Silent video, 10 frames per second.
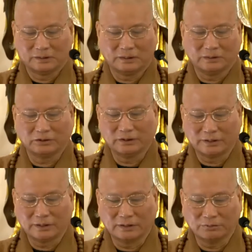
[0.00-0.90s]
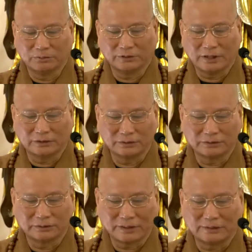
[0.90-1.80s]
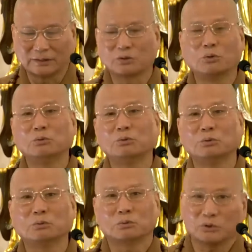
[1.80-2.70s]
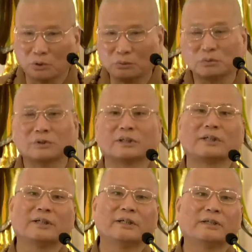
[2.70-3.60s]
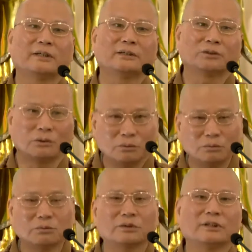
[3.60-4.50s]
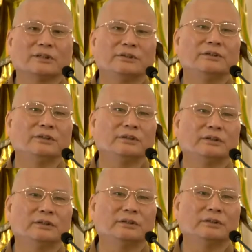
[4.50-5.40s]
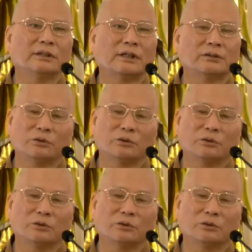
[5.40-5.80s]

啊，所以这个复讲就是大家重复、重复在这听，重复在欣喜啊。